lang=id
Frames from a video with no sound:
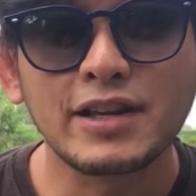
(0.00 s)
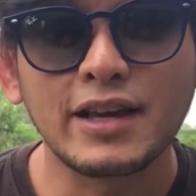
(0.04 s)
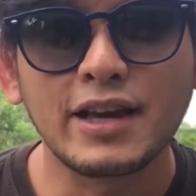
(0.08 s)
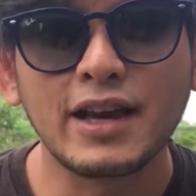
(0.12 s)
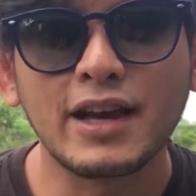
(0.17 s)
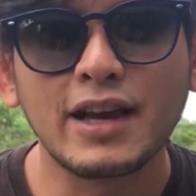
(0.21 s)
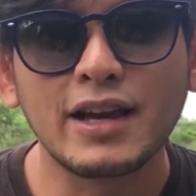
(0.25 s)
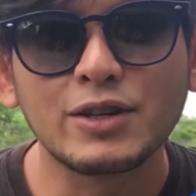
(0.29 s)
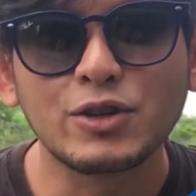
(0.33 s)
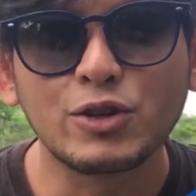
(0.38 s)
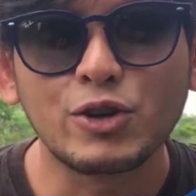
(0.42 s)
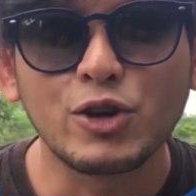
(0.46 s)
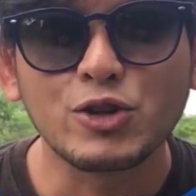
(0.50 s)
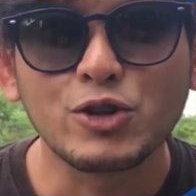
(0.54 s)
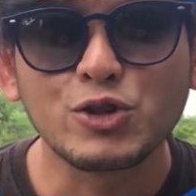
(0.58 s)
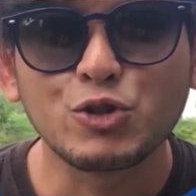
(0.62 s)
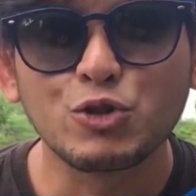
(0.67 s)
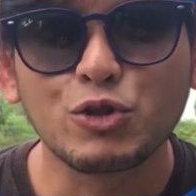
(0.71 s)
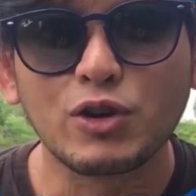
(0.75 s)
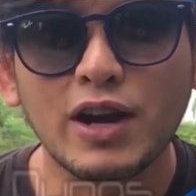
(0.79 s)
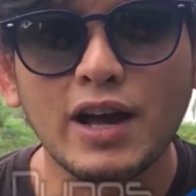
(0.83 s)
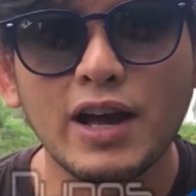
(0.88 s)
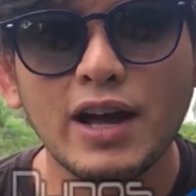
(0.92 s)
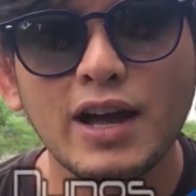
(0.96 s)
saya Nunos
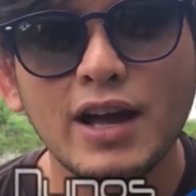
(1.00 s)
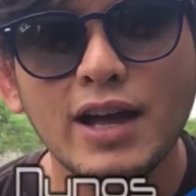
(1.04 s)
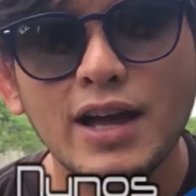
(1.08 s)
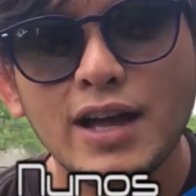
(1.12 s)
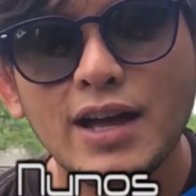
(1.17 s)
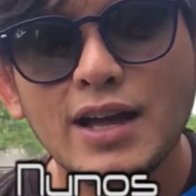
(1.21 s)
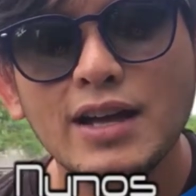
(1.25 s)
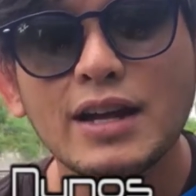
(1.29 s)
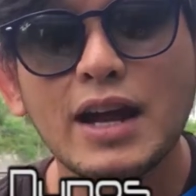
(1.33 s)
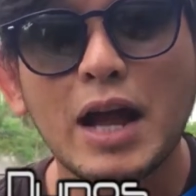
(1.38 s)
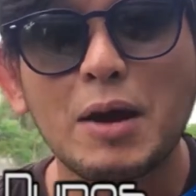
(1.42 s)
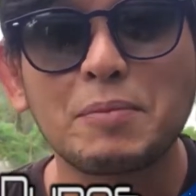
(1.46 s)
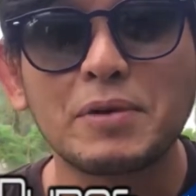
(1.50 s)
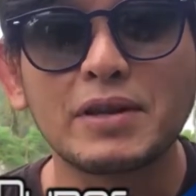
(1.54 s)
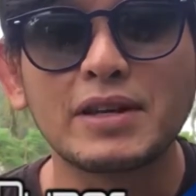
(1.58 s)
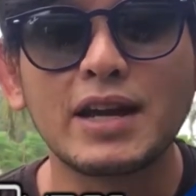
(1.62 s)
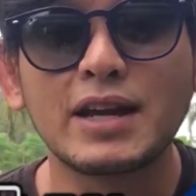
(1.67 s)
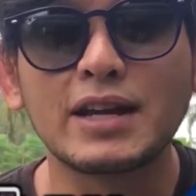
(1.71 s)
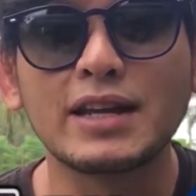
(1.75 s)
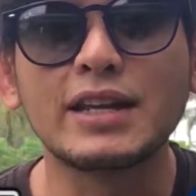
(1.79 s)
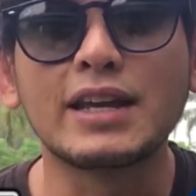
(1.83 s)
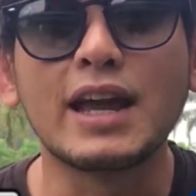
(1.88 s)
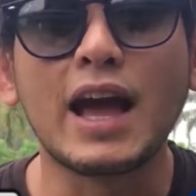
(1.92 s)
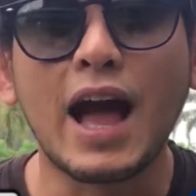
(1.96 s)
Nugraha, kami
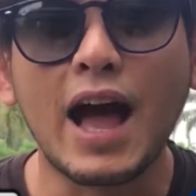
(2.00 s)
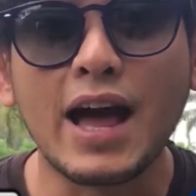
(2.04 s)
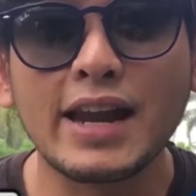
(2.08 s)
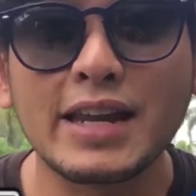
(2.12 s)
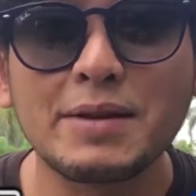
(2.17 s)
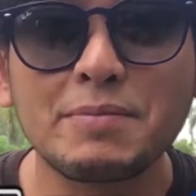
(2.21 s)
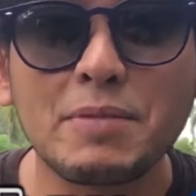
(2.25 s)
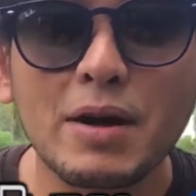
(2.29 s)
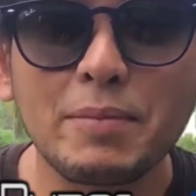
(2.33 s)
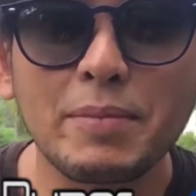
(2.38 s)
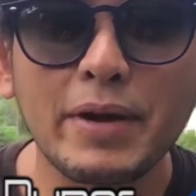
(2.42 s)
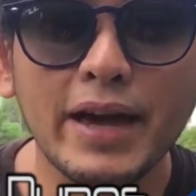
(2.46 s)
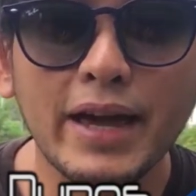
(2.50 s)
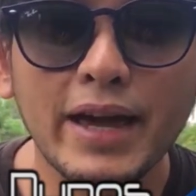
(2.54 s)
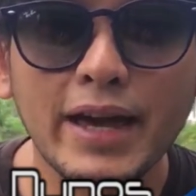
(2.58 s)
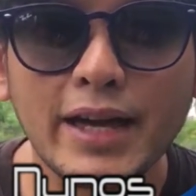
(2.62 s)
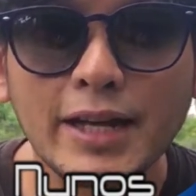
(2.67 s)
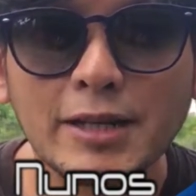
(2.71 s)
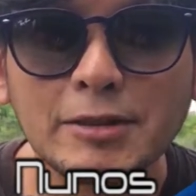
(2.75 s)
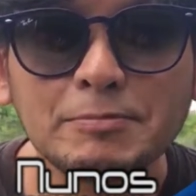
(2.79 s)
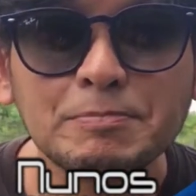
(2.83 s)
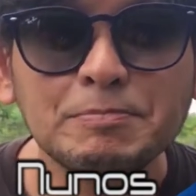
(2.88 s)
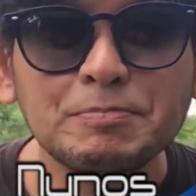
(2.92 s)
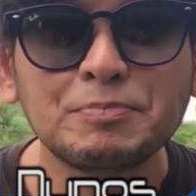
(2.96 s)
dari Anima
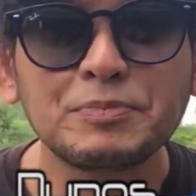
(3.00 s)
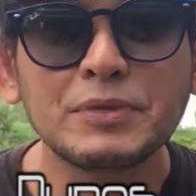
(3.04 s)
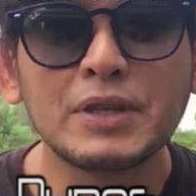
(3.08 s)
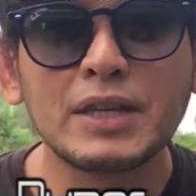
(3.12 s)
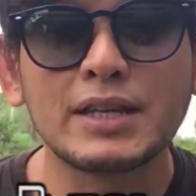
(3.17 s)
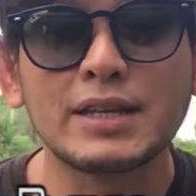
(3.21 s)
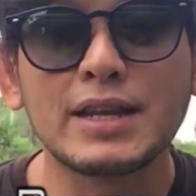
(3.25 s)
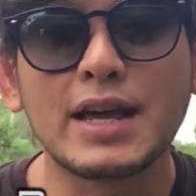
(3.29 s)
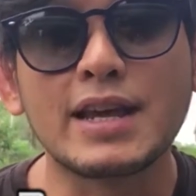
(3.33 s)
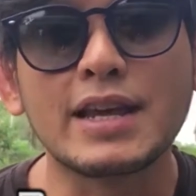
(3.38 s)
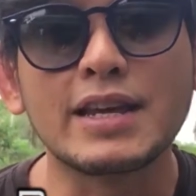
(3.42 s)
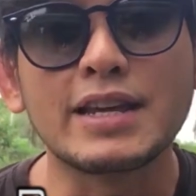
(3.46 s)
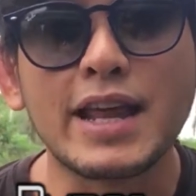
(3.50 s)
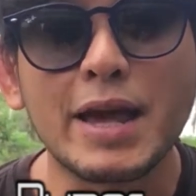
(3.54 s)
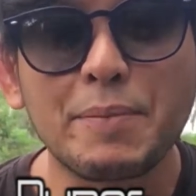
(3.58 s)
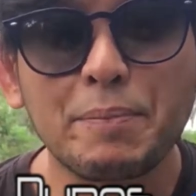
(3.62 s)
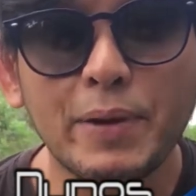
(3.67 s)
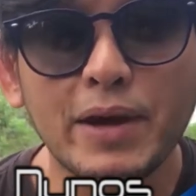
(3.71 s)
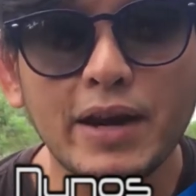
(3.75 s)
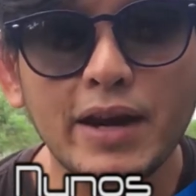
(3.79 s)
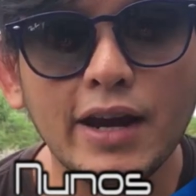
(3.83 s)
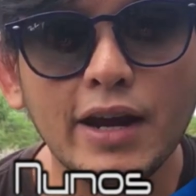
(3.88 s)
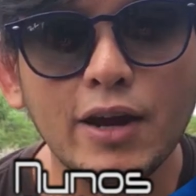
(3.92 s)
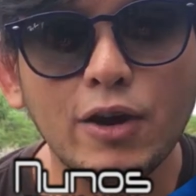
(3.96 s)
Band dari
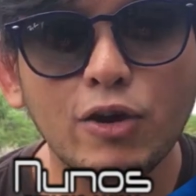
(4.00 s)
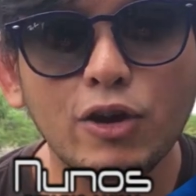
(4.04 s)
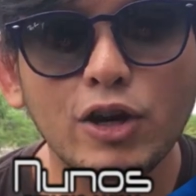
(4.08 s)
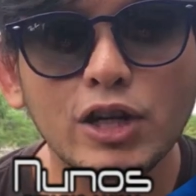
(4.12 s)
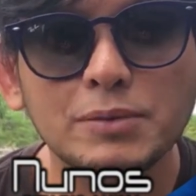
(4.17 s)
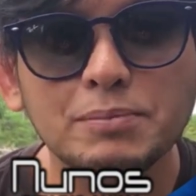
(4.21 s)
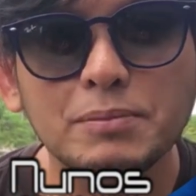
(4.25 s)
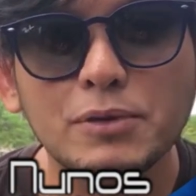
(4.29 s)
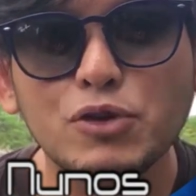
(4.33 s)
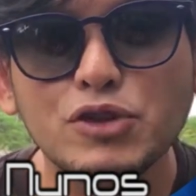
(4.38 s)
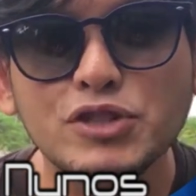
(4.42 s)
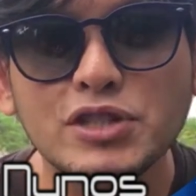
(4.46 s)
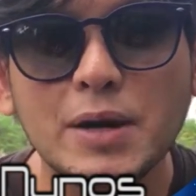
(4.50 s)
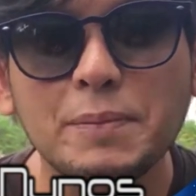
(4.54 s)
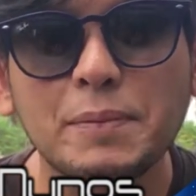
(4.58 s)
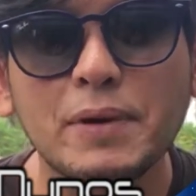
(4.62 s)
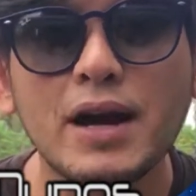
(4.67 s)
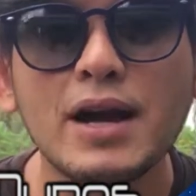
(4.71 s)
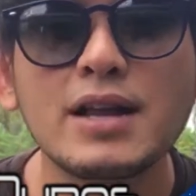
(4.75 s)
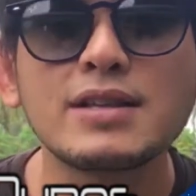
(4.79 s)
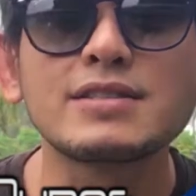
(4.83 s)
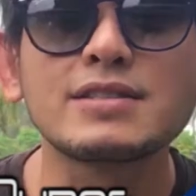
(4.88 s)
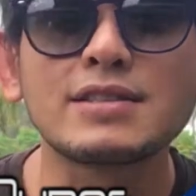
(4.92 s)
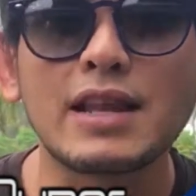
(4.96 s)
DP Record
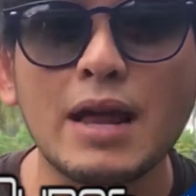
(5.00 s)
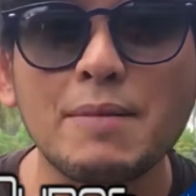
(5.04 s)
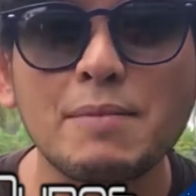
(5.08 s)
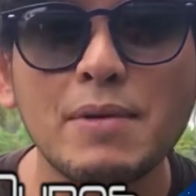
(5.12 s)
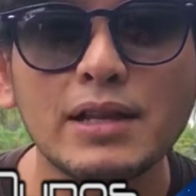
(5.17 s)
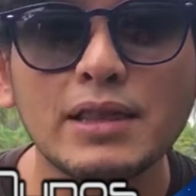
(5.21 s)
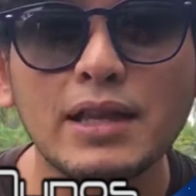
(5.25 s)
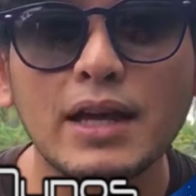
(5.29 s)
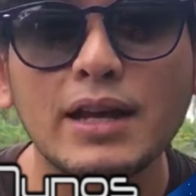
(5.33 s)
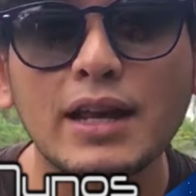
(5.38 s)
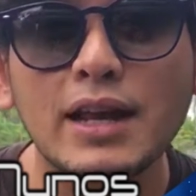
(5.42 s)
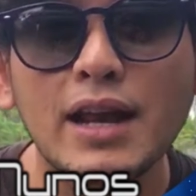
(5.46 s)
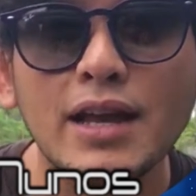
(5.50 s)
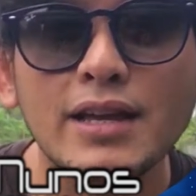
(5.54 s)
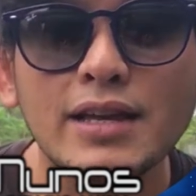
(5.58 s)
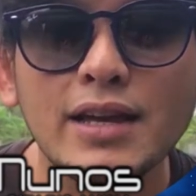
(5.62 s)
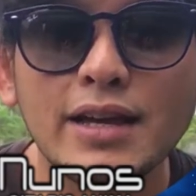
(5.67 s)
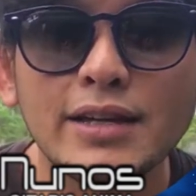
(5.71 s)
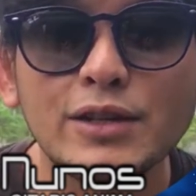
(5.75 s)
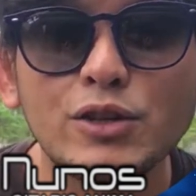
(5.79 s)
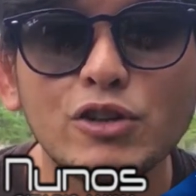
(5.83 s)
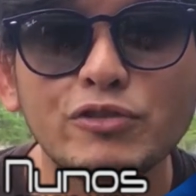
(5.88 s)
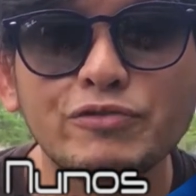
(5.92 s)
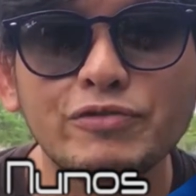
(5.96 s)
mengucapkan Selamat Hari
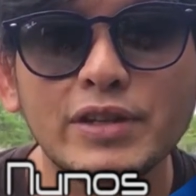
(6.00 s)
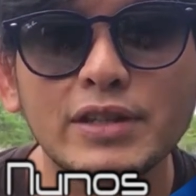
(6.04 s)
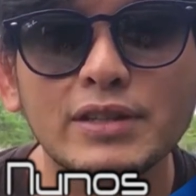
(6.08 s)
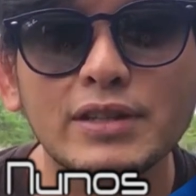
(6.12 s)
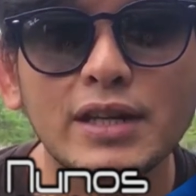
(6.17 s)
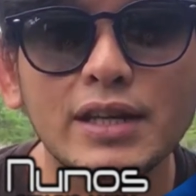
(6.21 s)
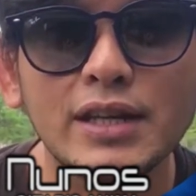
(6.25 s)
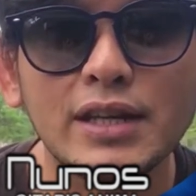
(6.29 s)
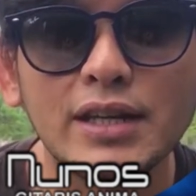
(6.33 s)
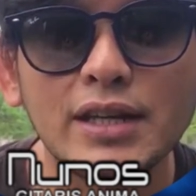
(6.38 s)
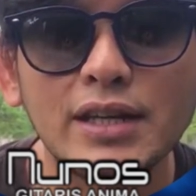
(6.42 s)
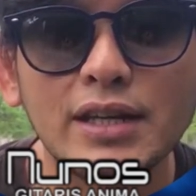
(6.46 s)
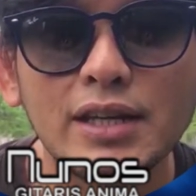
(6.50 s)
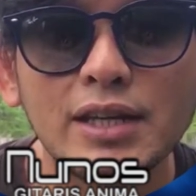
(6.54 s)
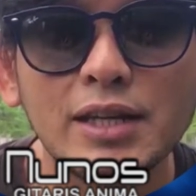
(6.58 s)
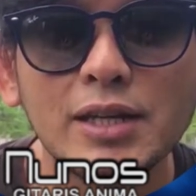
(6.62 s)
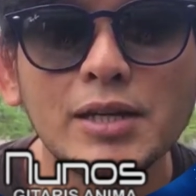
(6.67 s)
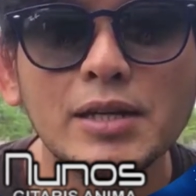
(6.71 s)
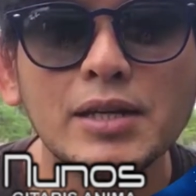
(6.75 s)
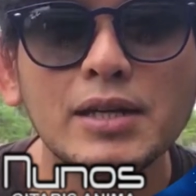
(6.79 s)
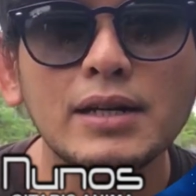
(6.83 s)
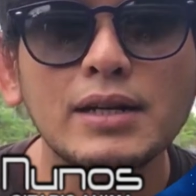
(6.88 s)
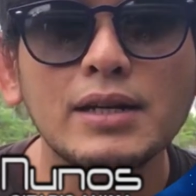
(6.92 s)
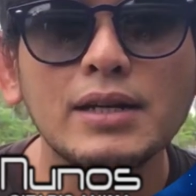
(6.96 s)
Raya Idul Fitri
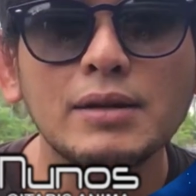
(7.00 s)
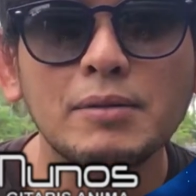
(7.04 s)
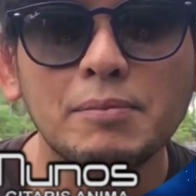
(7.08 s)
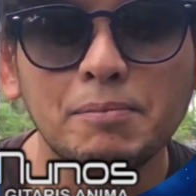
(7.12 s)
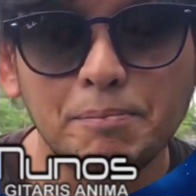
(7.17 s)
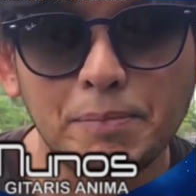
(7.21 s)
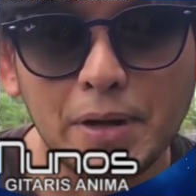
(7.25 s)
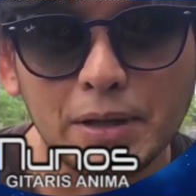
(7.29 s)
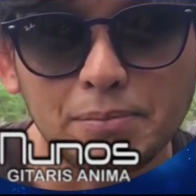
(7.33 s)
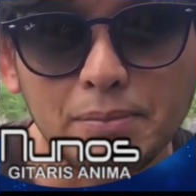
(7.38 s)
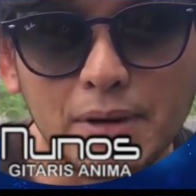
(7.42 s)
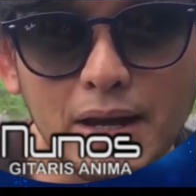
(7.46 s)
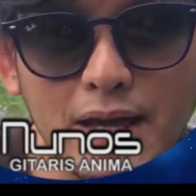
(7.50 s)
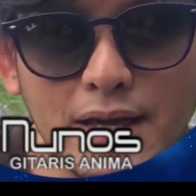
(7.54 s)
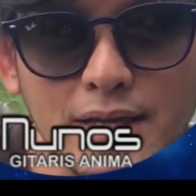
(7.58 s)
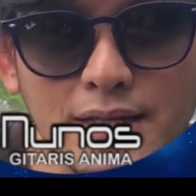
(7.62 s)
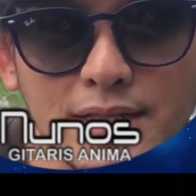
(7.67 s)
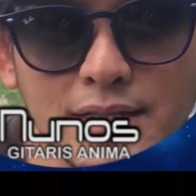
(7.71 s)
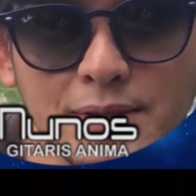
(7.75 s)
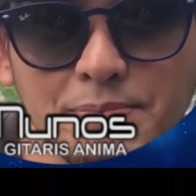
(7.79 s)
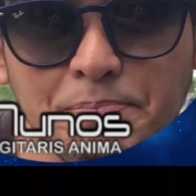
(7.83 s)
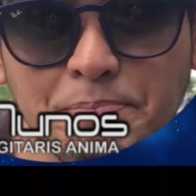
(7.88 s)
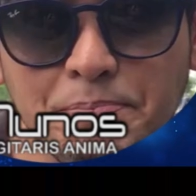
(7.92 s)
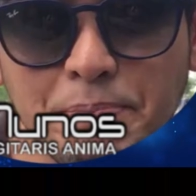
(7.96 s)

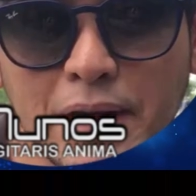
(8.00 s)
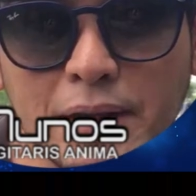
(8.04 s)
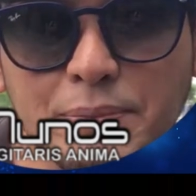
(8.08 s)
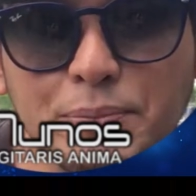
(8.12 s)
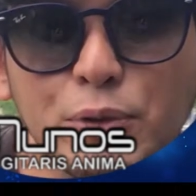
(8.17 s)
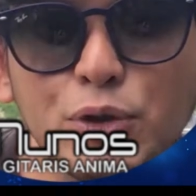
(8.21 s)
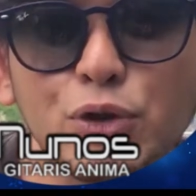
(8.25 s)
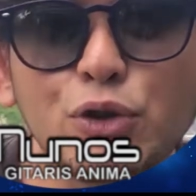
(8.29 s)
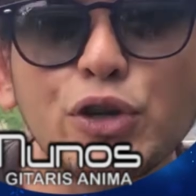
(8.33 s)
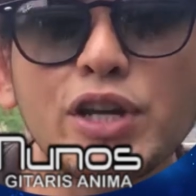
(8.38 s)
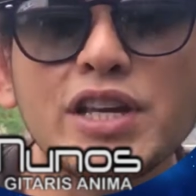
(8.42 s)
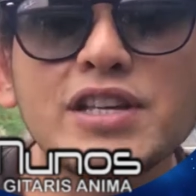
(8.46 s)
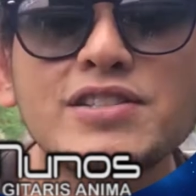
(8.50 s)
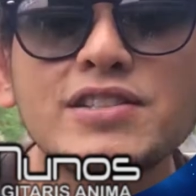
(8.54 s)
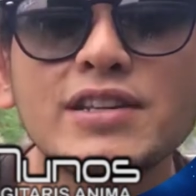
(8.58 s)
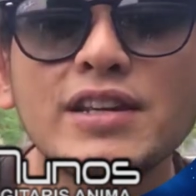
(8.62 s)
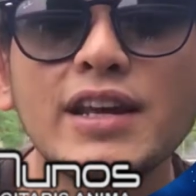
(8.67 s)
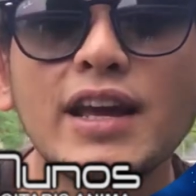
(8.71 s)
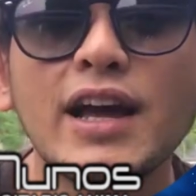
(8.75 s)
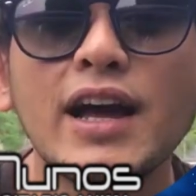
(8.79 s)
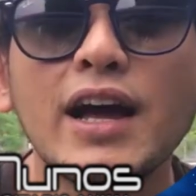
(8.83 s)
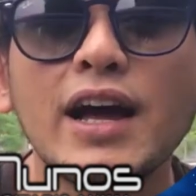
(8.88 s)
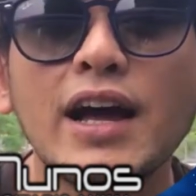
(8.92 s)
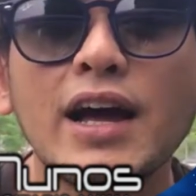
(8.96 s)
1440
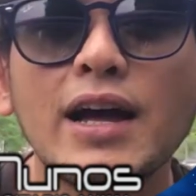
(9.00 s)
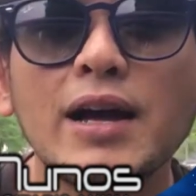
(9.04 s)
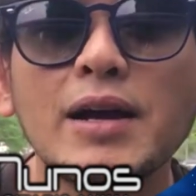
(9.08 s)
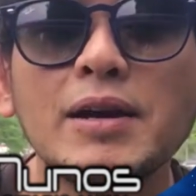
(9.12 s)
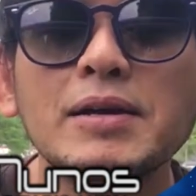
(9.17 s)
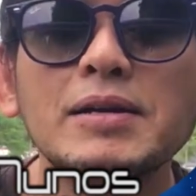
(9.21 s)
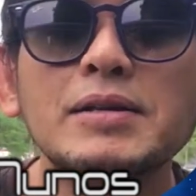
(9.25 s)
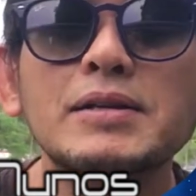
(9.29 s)
Hijriah.